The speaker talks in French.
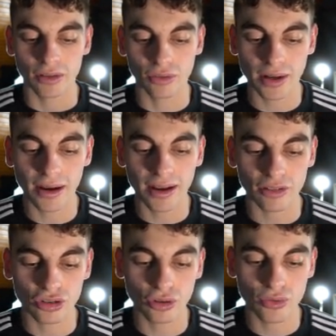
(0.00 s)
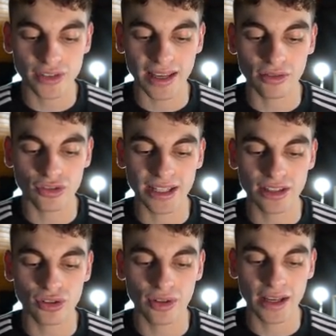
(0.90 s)
Donc là, je te conseille de
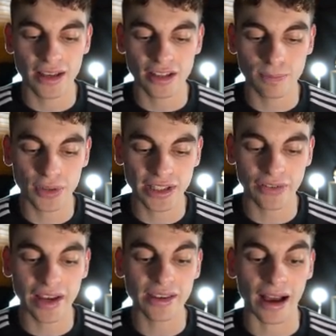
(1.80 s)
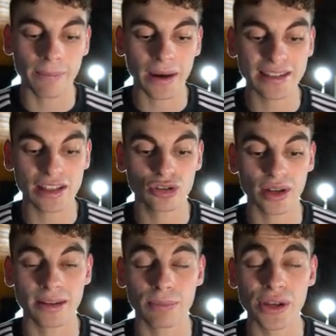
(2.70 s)
sélectionner Spotify. Après, si
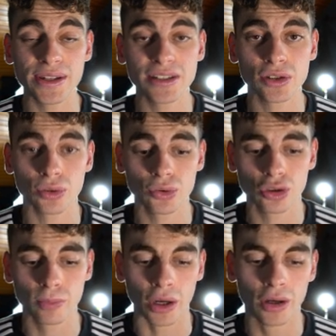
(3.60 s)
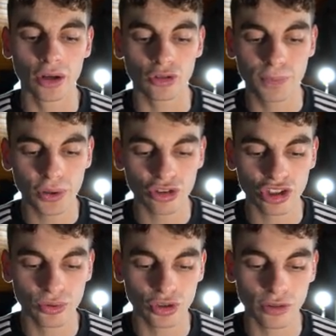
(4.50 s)
tu as des playlists sur YouTube, tu peux
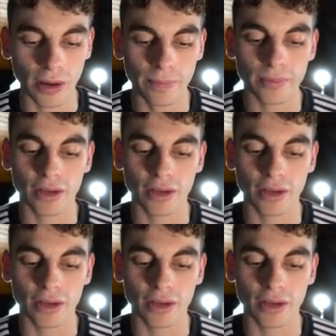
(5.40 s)
cocher YouTube.